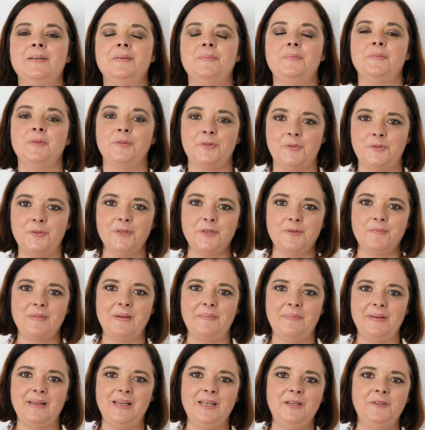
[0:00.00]
Bonjour, je
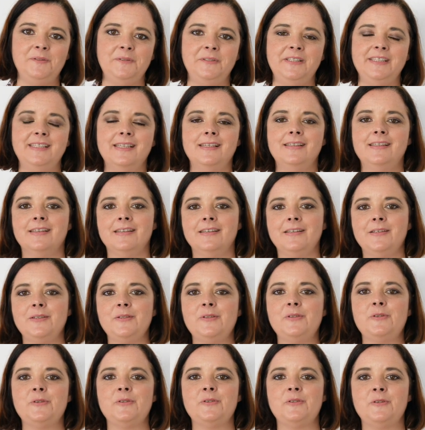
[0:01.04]
m'appelle Elodie Guéguin,
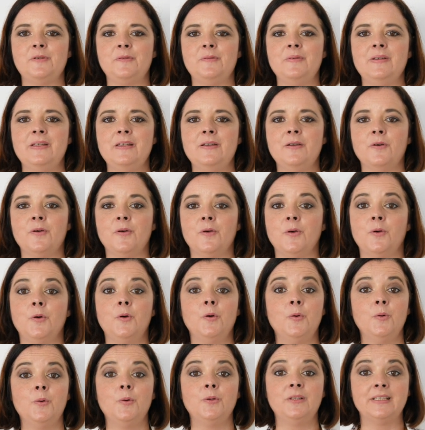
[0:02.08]
je suis euh,
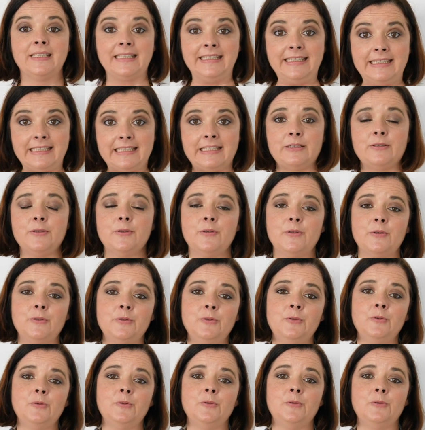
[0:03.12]
co-autrice
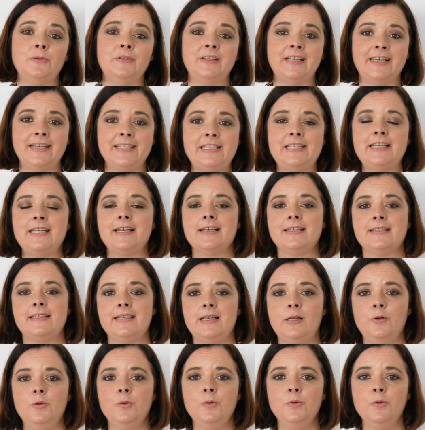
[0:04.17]
euh, de Très chers
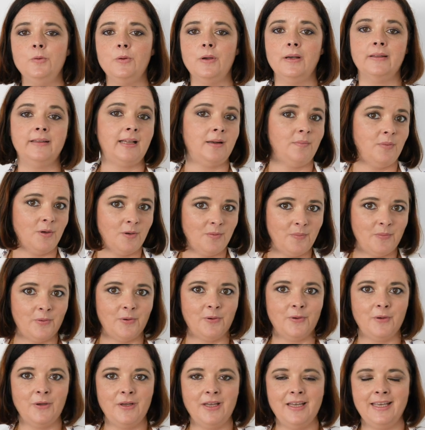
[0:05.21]
élus, un album euh,
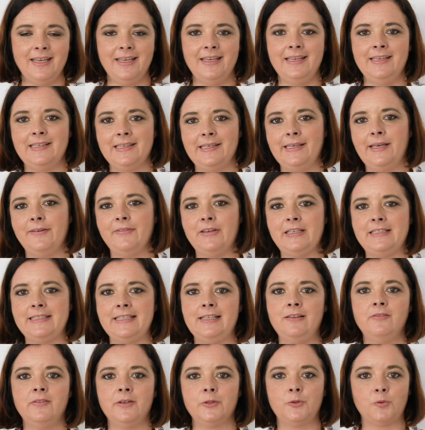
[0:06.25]
écrit avec
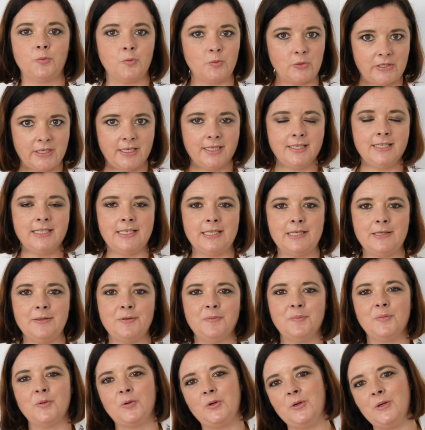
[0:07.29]
Sylvain Tronchet, qui est
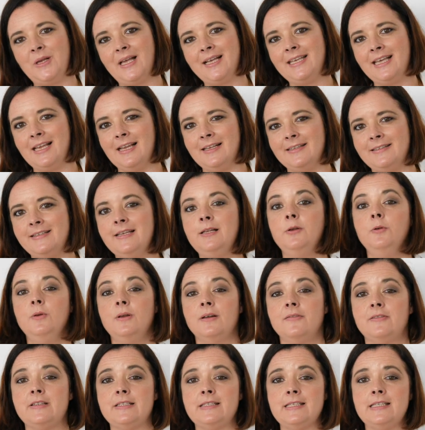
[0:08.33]
mon collègue à la cellule
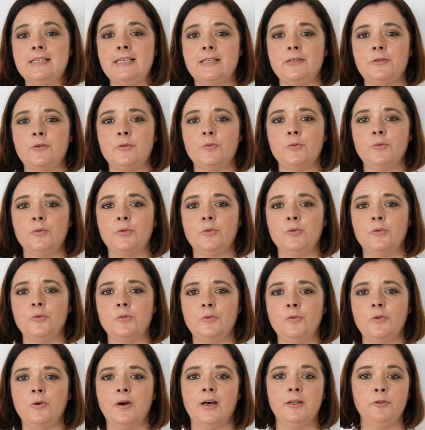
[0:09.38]
investigation
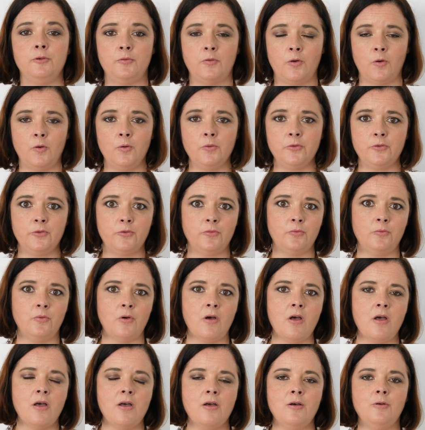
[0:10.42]
de, Radio France, où,
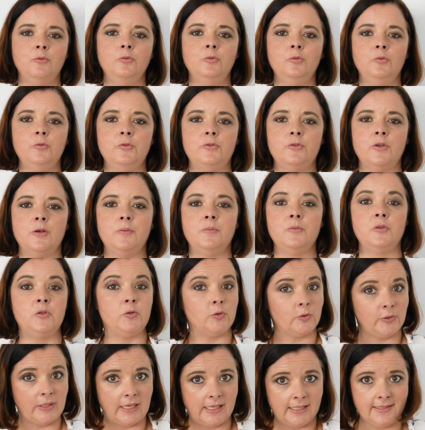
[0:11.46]
nous sommes
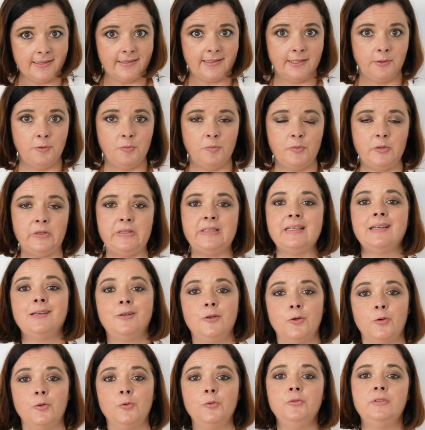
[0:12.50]
journalistes et depuis
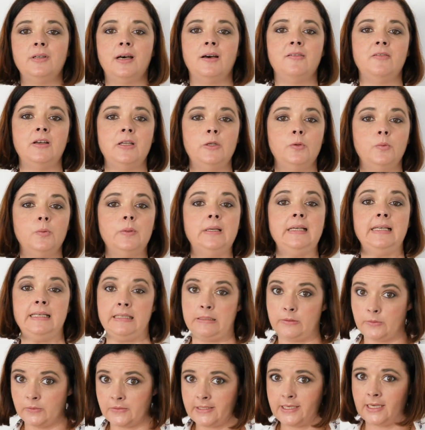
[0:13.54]
cinq ans, nous travaillons
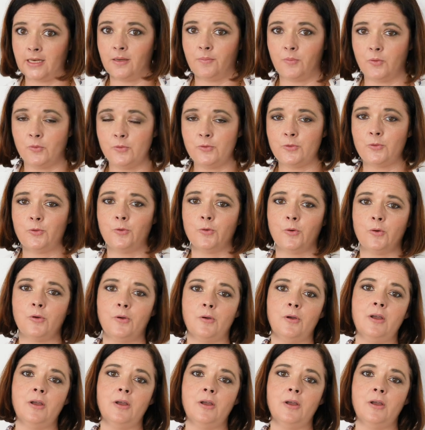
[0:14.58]
essentiellement sur